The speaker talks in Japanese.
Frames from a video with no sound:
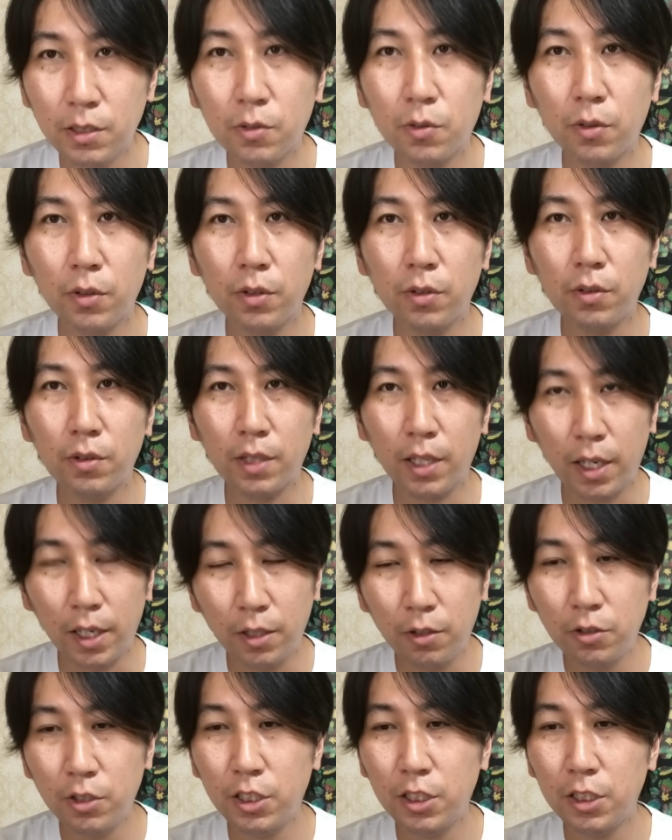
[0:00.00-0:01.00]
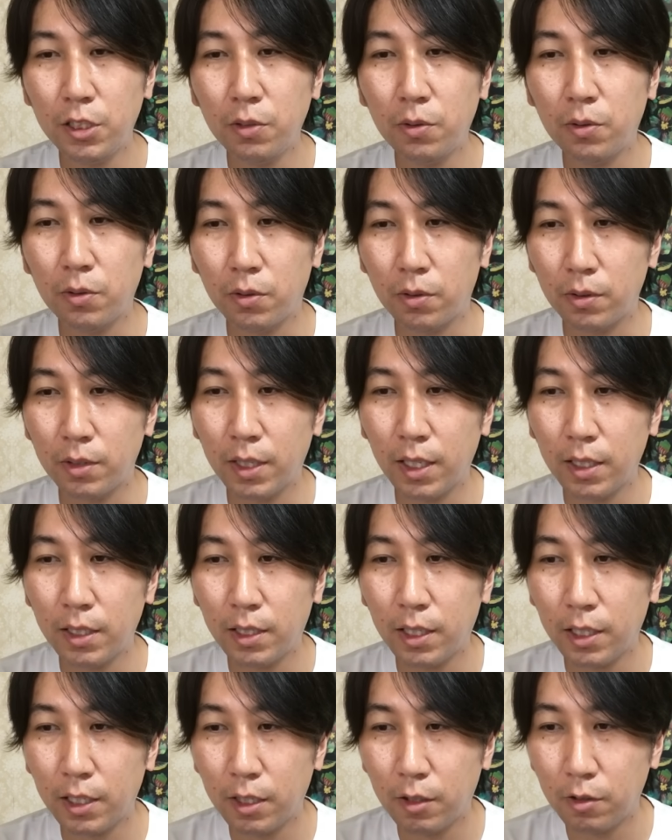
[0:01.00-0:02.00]
というね NGO の団
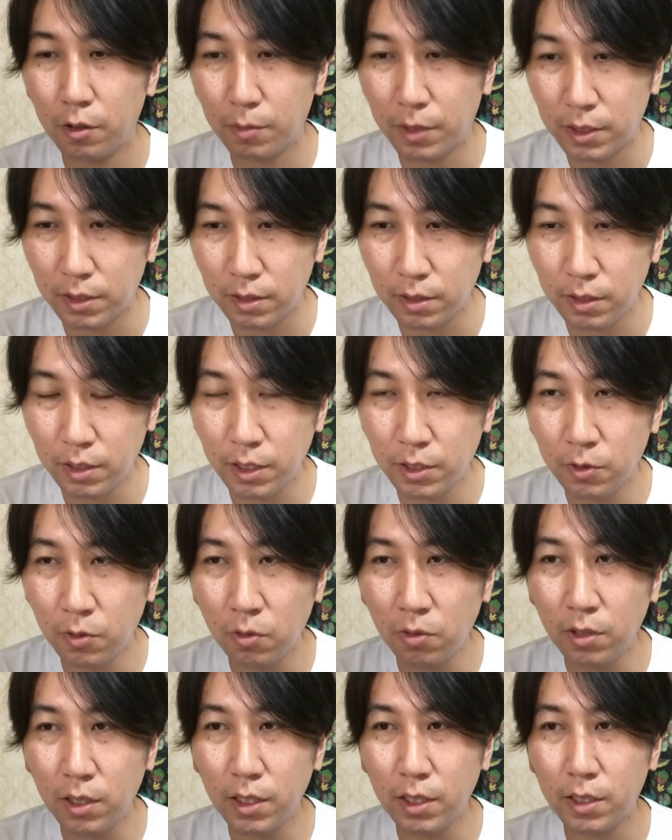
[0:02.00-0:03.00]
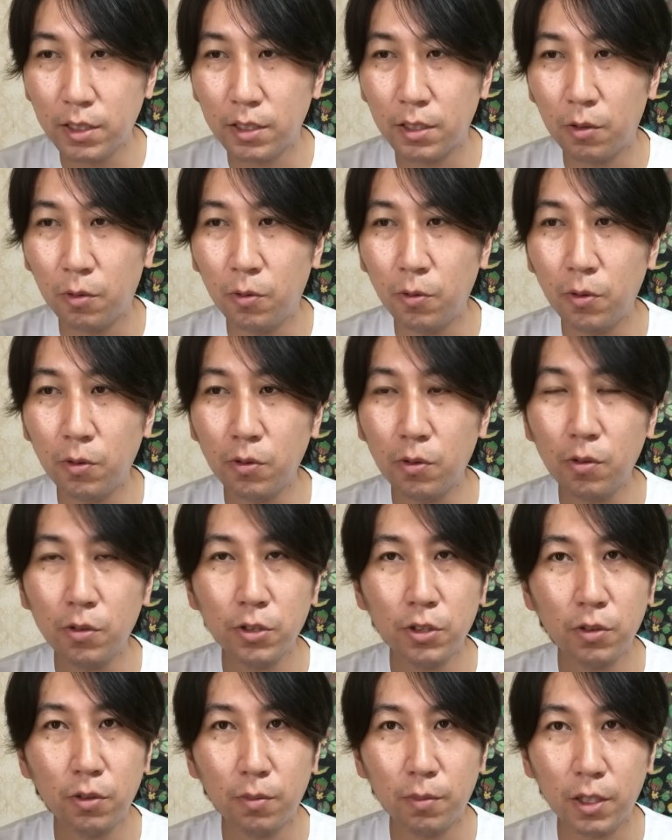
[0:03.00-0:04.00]
体がおりますでそこがですね報告
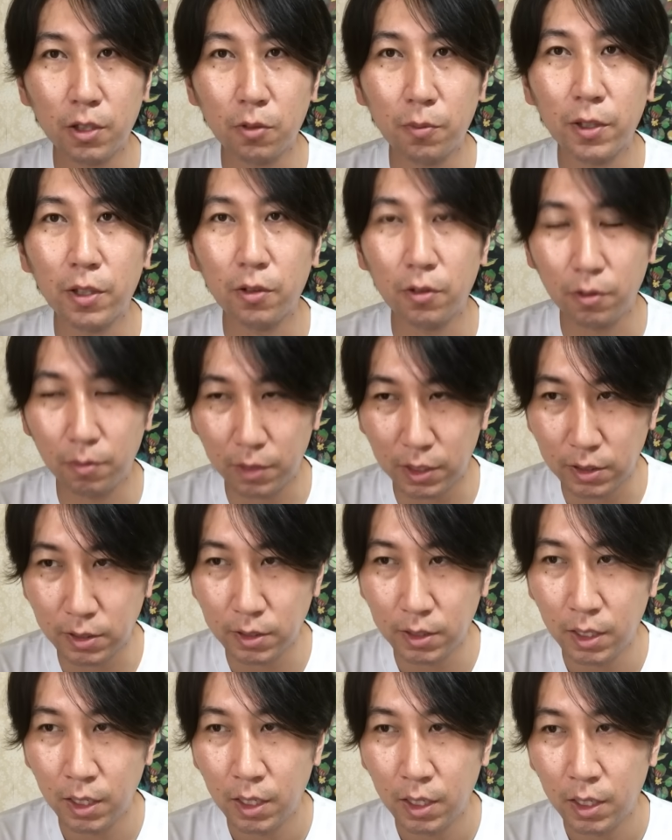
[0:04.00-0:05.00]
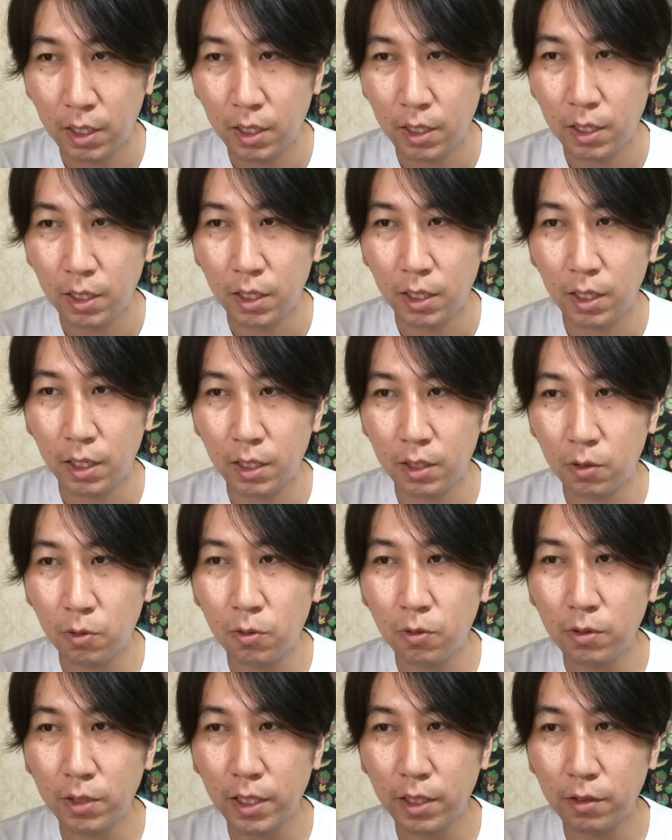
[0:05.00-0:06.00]
書をまとめております、えー、
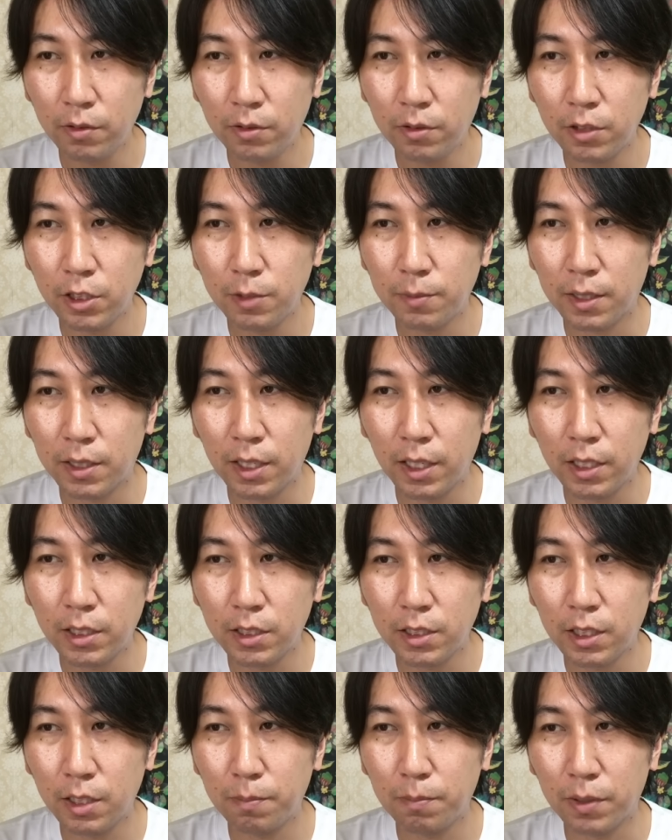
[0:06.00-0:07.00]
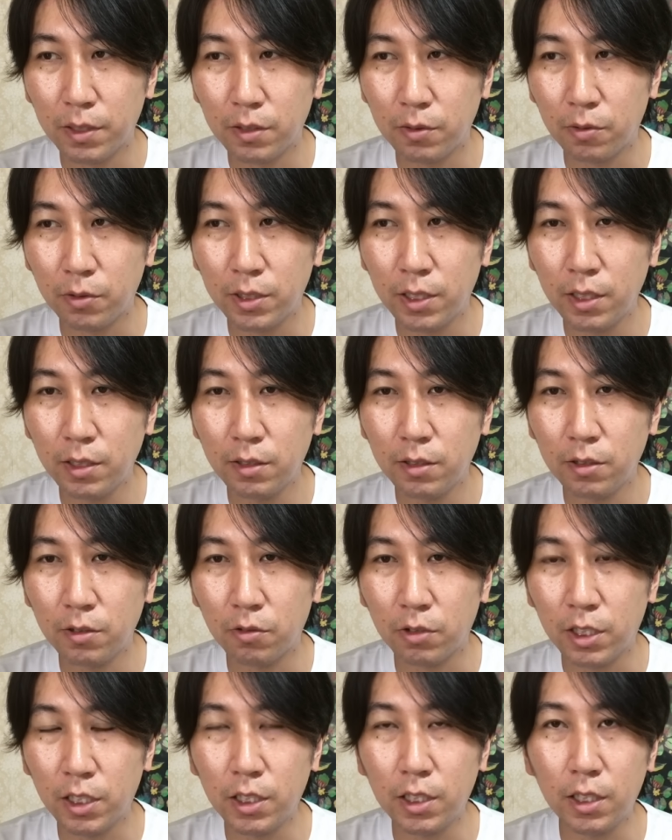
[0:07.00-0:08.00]
東電福島第一原発汚染水の
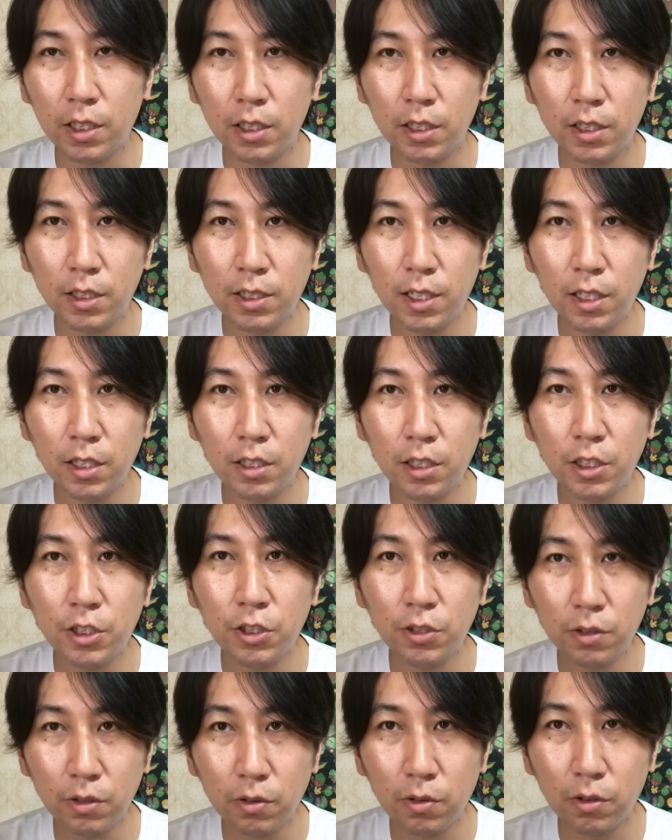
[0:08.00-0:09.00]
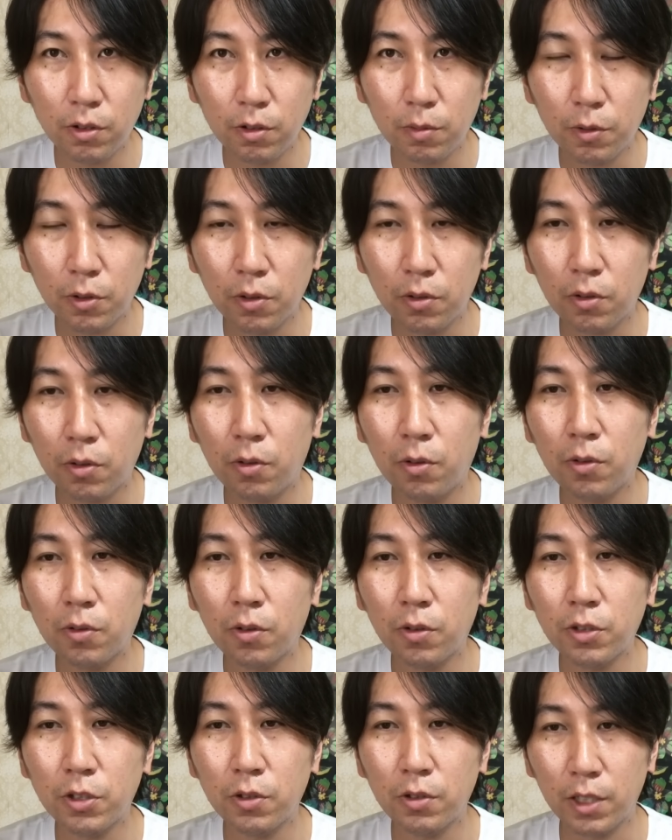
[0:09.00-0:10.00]
危機2020というものの報
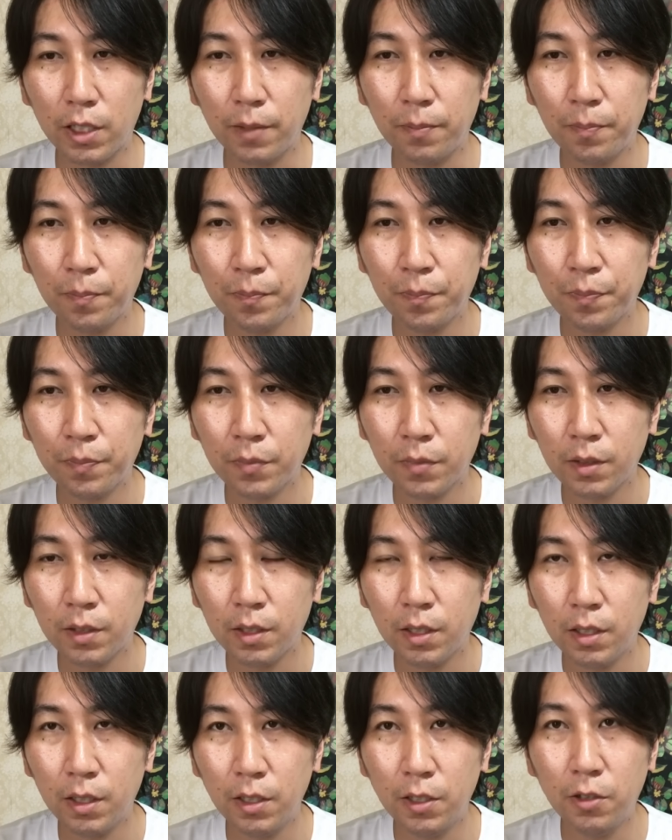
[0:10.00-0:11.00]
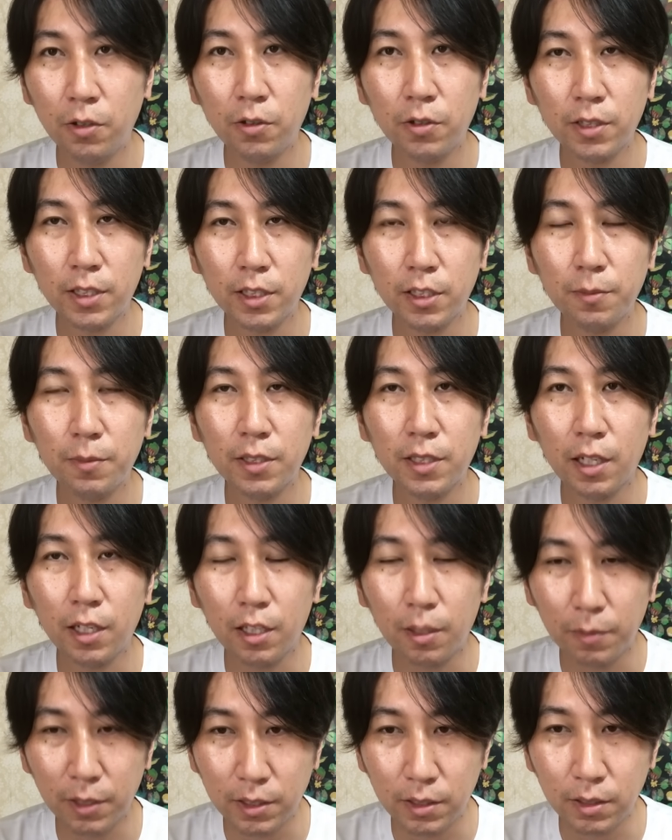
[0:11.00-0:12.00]
告書にいろいろ説明されて
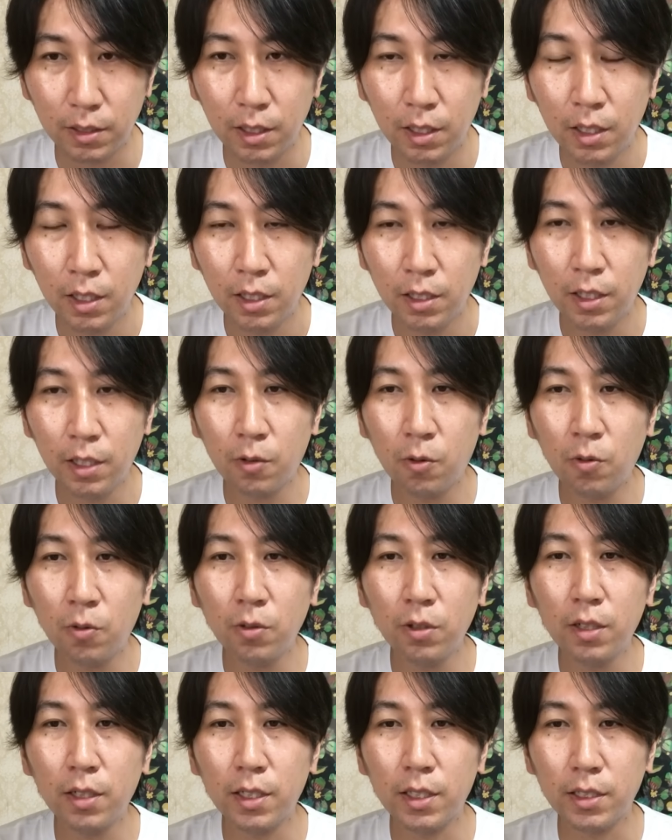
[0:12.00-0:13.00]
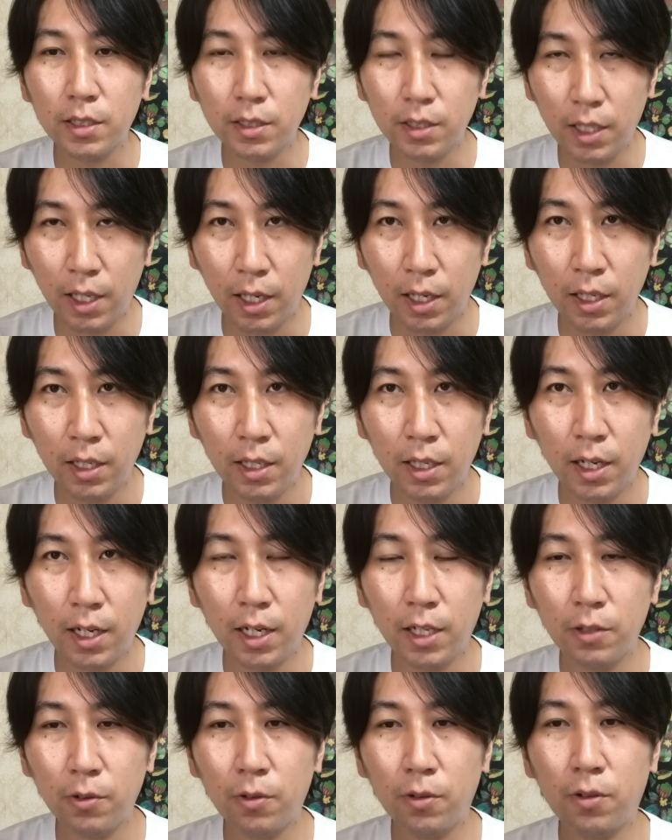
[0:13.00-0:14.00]
ますでここではですね
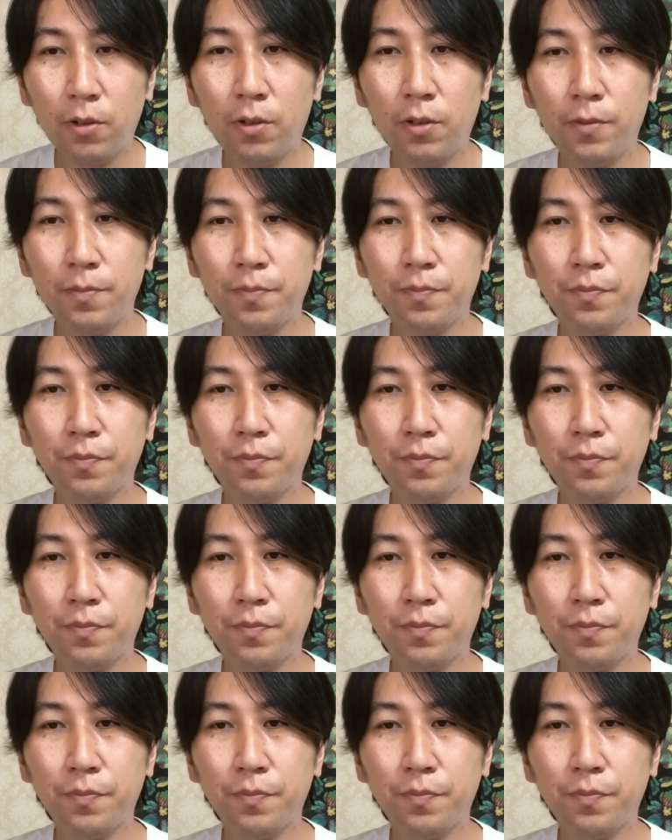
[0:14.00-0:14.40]
あの